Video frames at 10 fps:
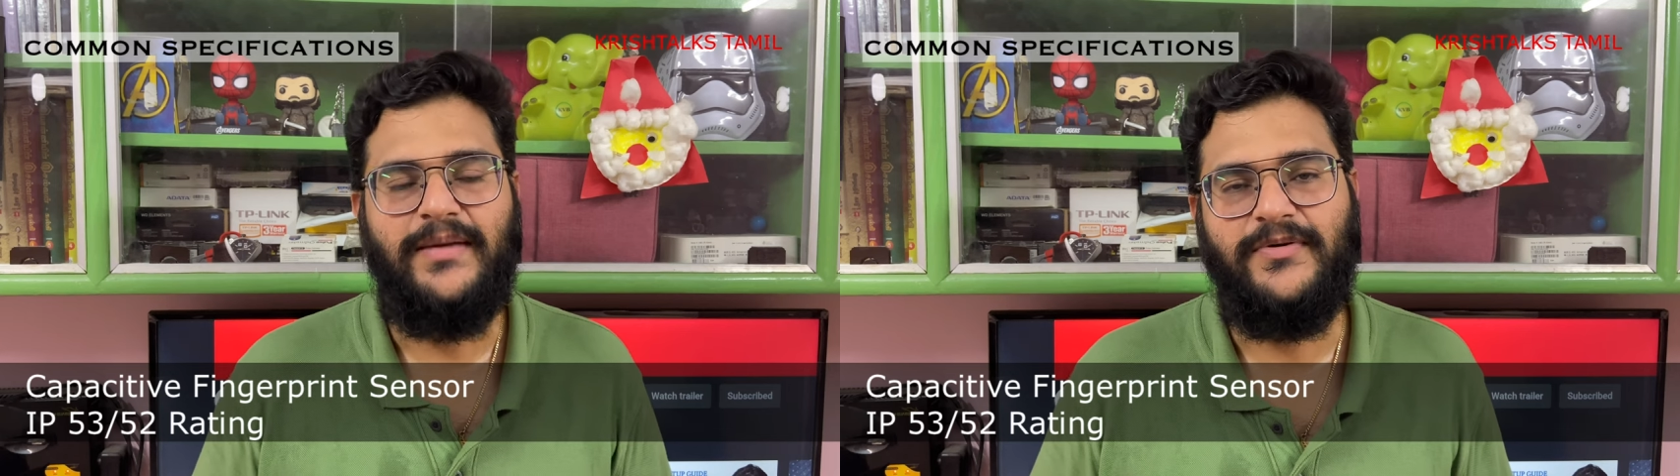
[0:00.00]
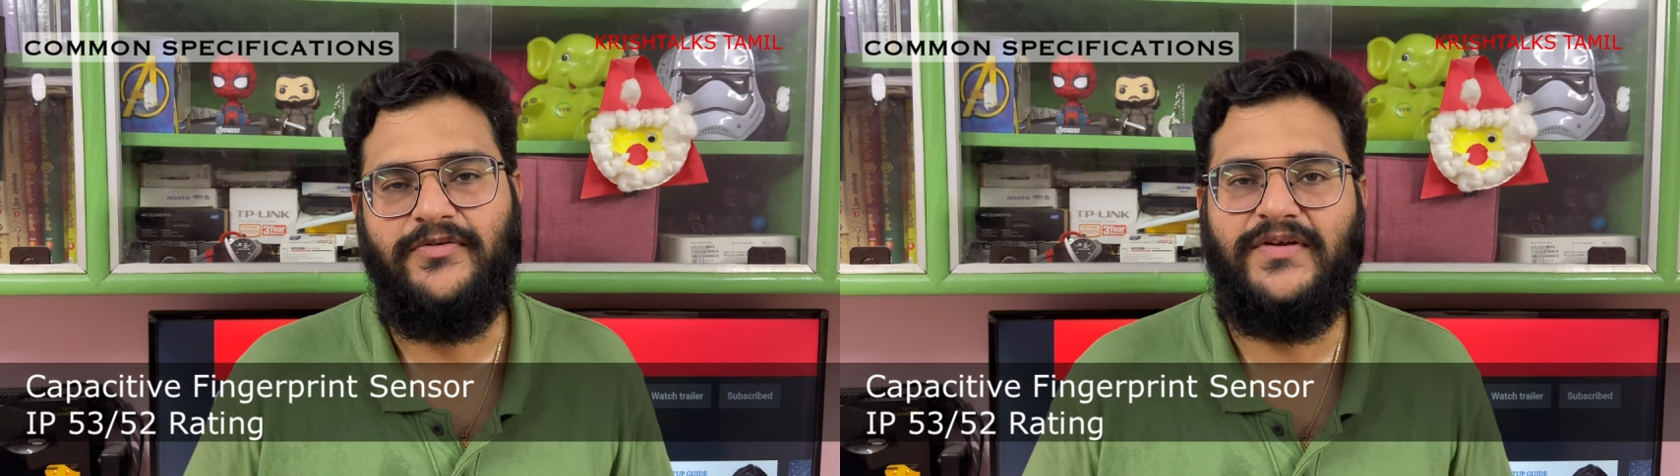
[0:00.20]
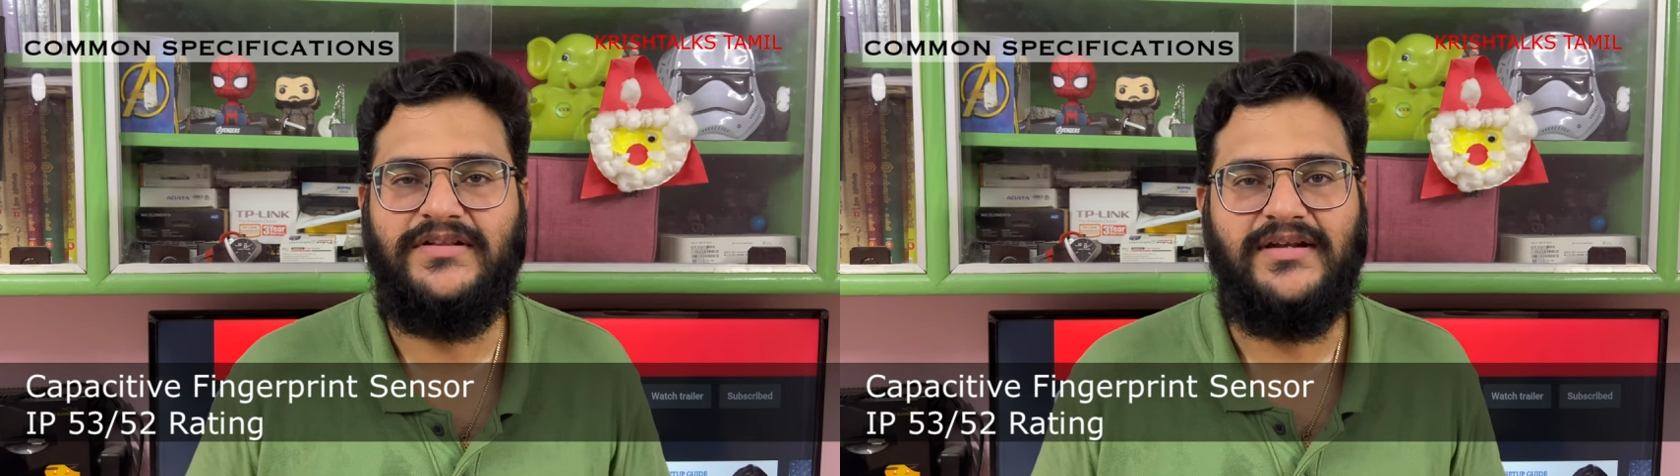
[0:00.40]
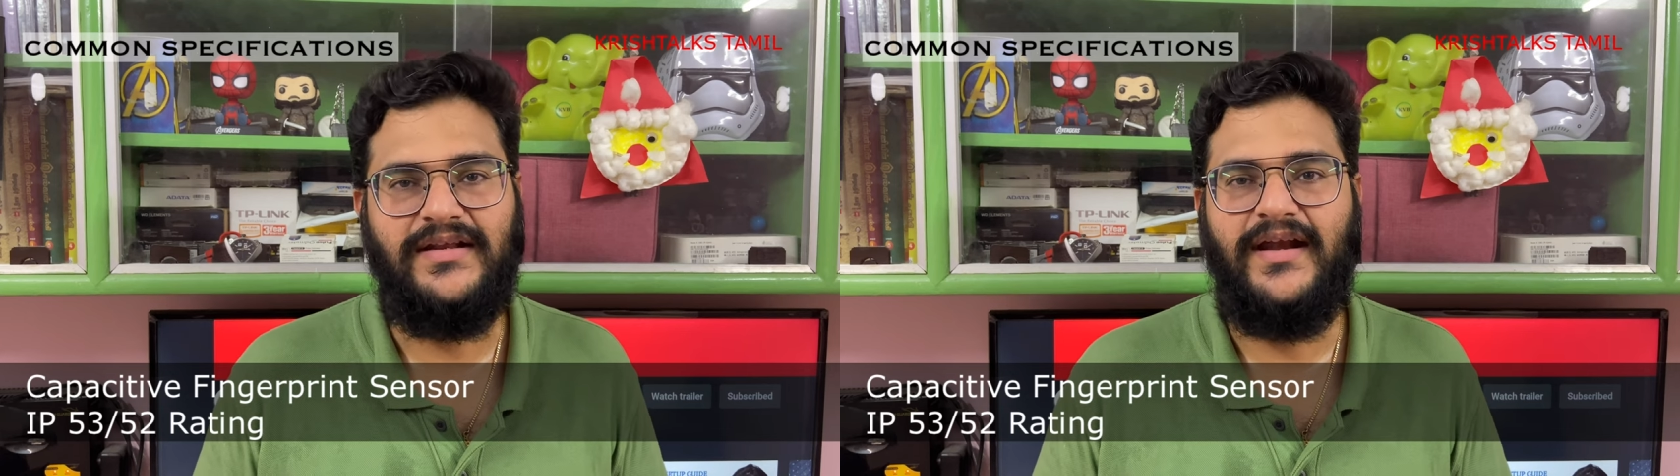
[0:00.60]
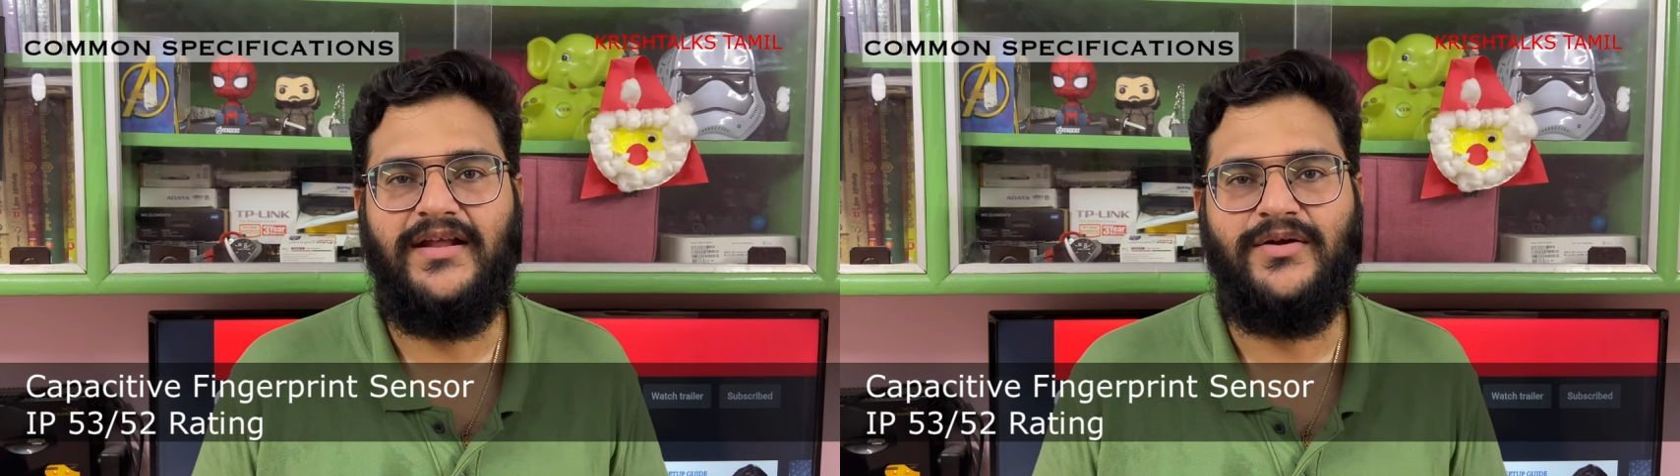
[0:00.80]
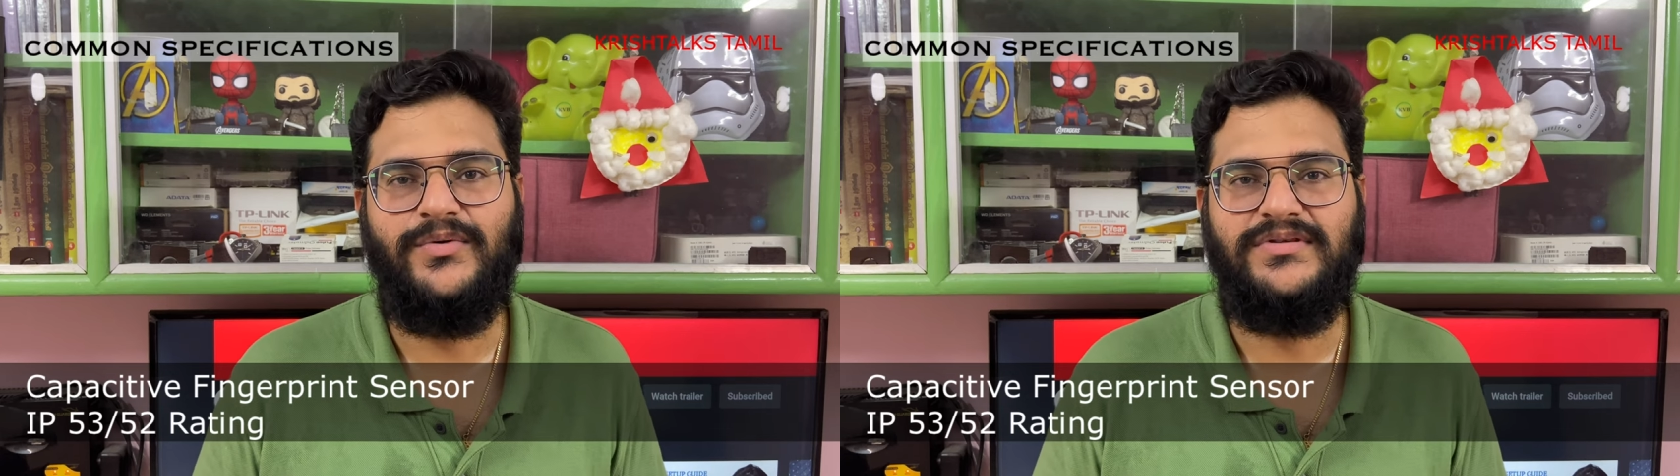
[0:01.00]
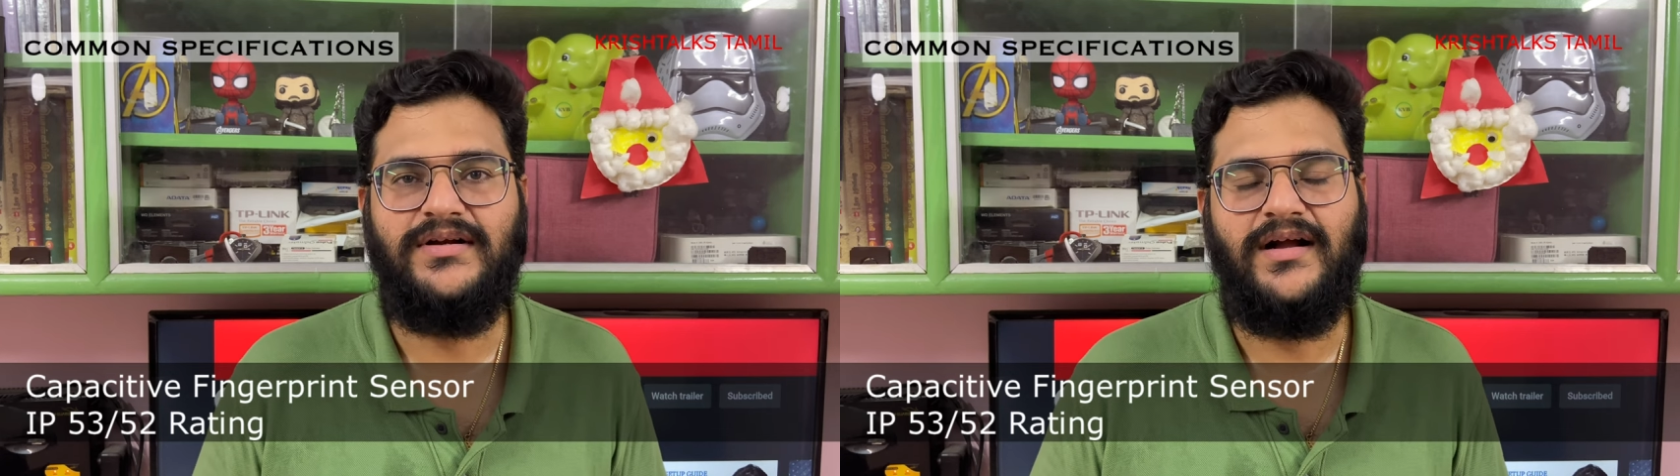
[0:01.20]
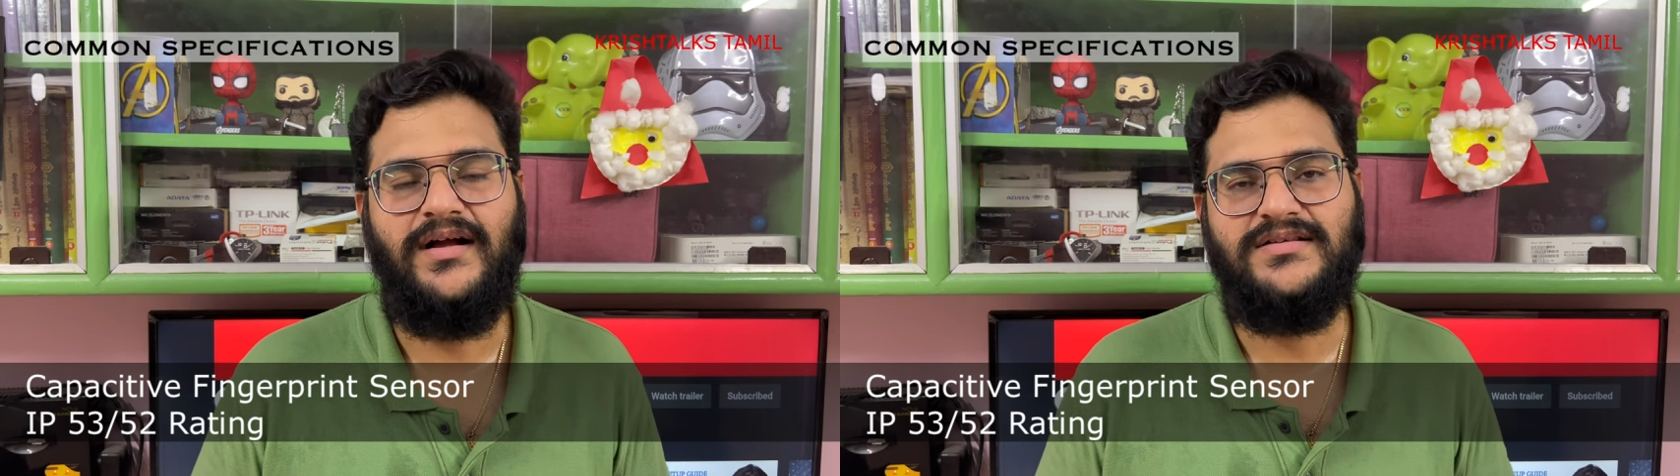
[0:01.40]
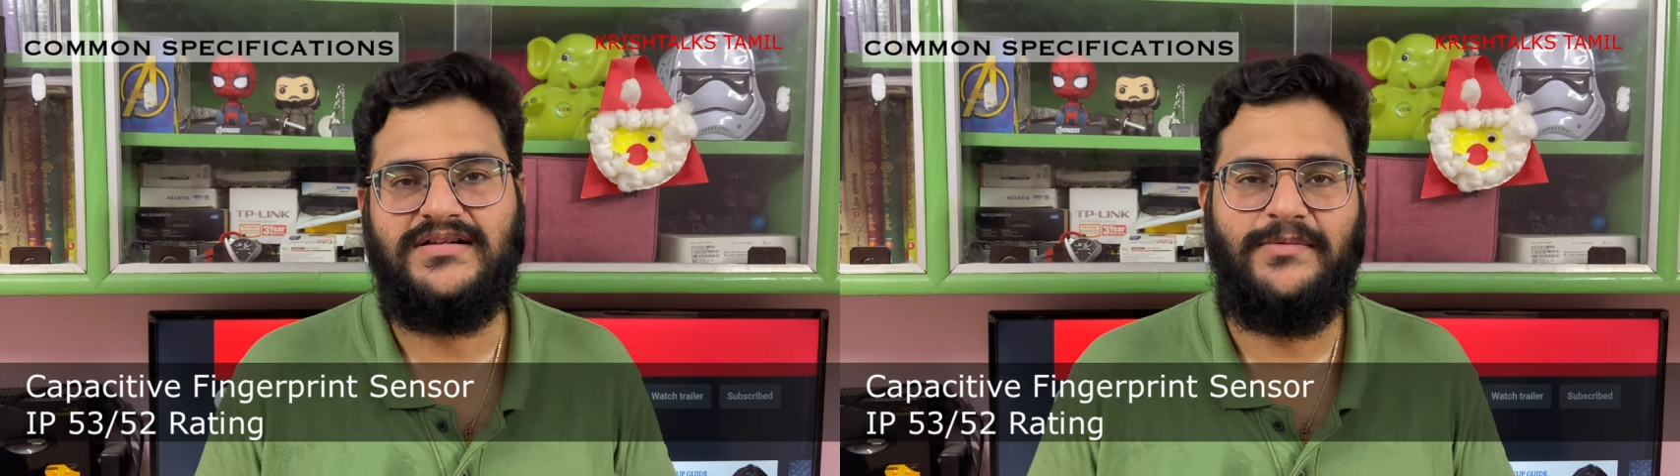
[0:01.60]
ஐபி ஃபிஃப்டி த்ரீ ரேட்டிங் கொடுத்துருக்காங்க